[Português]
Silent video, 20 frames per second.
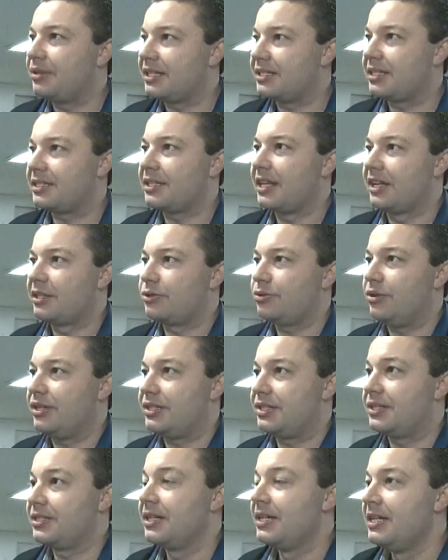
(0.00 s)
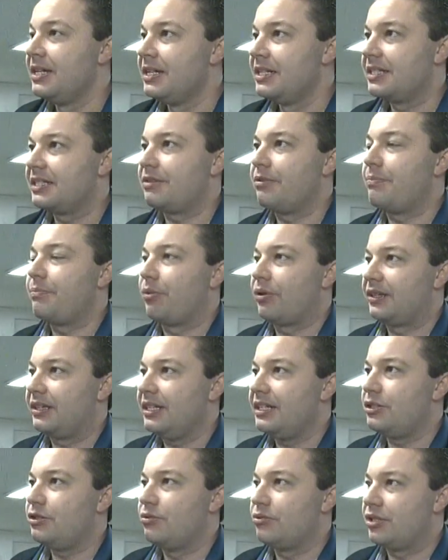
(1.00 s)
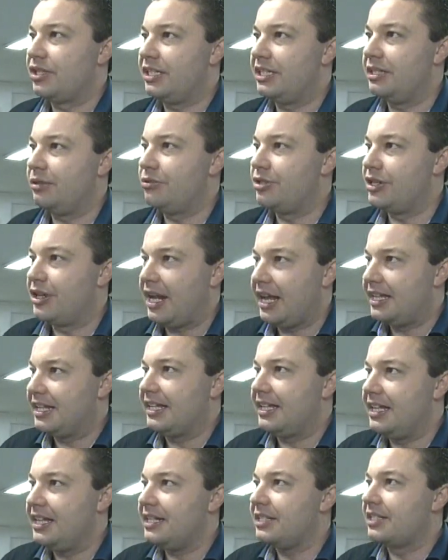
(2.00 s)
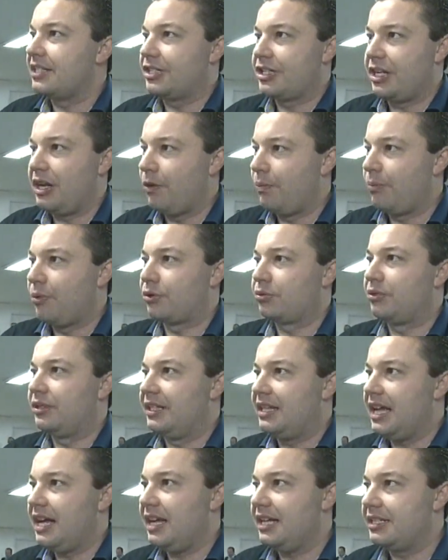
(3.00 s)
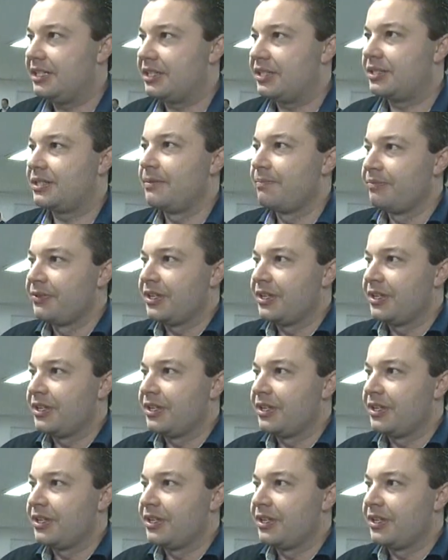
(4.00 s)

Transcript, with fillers: dessas relações são importantes no sentido de gerar riquezas, gerar oportunidades,